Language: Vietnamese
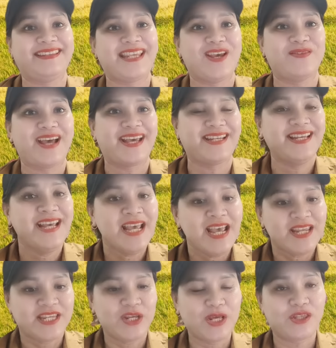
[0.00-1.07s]
chiều nay
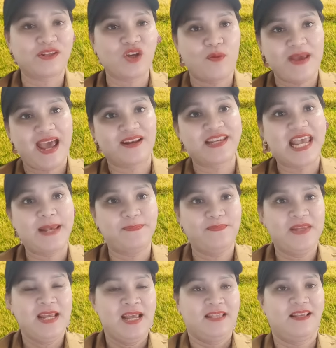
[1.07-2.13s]
chị ta cho mày ăn vé
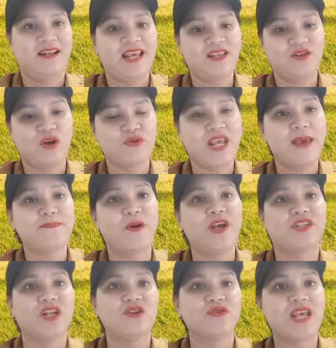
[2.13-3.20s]
ta lấy tao đôi dép tao hy
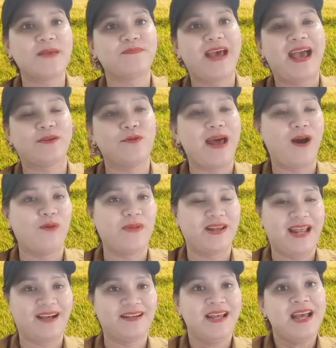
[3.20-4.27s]
sinh đôi dép ăn đôi đầu mày
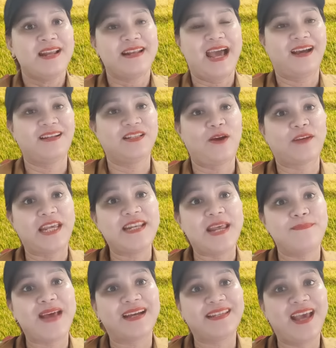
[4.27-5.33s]
đặng đặng cho kỷ
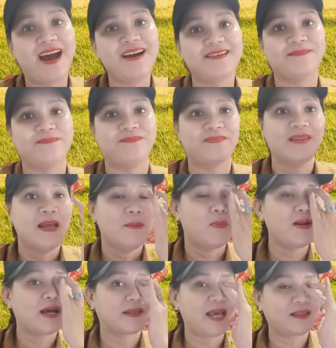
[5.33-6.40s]
niệm đáng nhớ ừ. mỗi
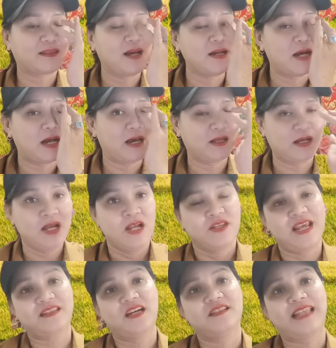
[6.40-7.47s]
lần nhắc tới uh,
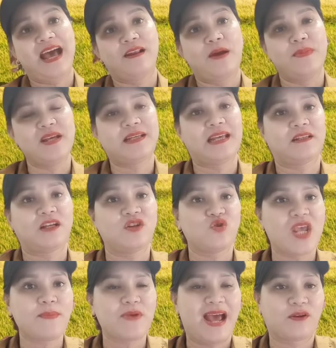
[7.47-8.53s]
nhắc tới ta là biết cái cái đôi
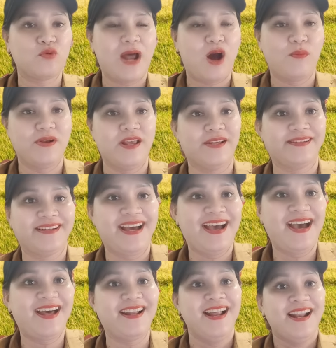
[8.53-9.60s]
dép ăn đôi đầu mày liền
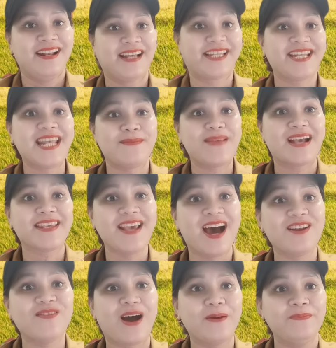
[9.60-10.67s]
đó là kỷ niệm đáng nhớ
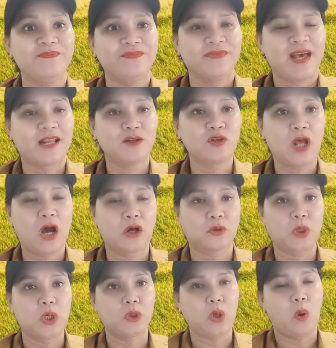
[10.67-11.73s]
đúng không thánh thần
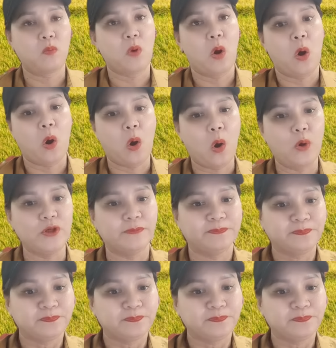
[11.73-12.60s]
thiên độ môi